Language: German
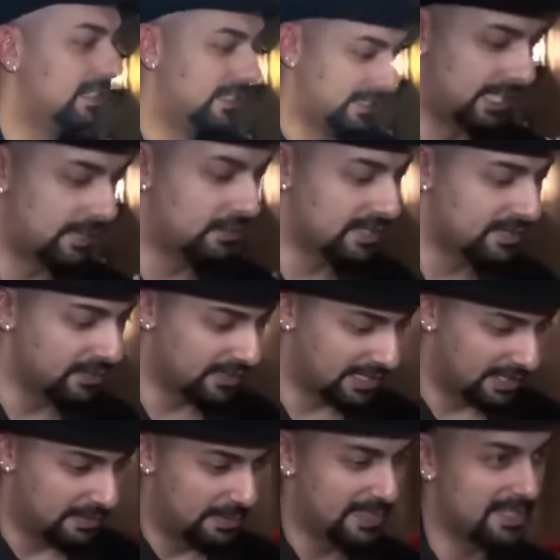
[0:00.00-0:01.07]
Ja, du hast noch
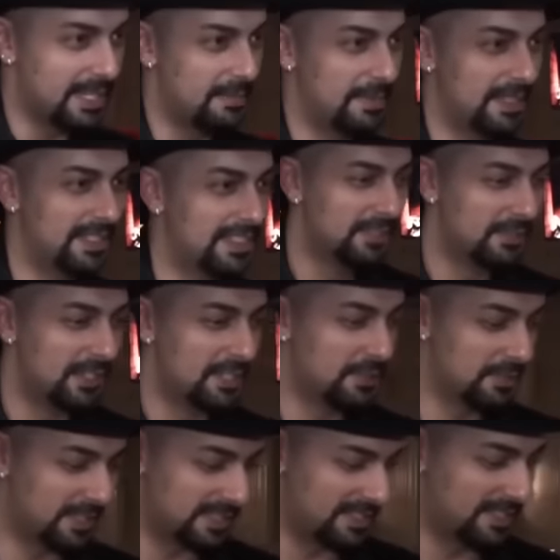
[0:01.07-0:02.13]
deine Blitze einfach, ne? Du weißt
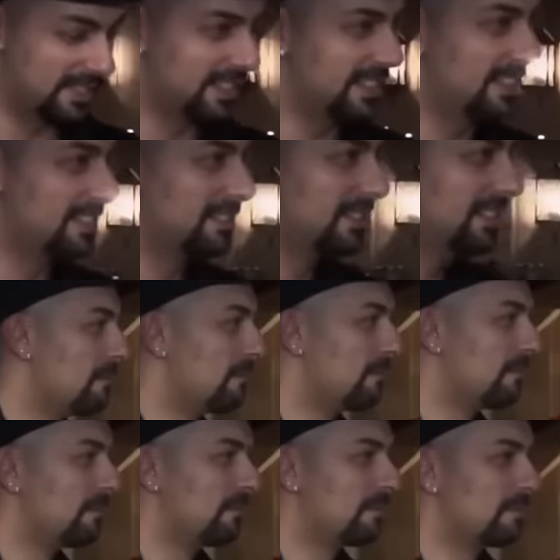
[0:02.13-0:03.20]
schon, dass das illegal ist, oder? Ich
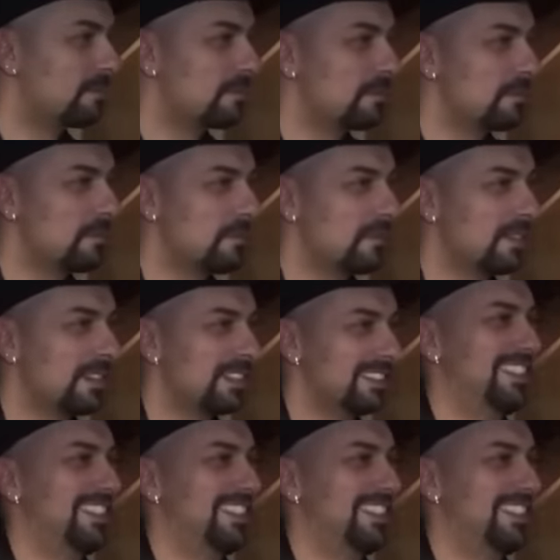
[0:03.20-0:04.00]
habe Angst, dass hier drinnen geblitzt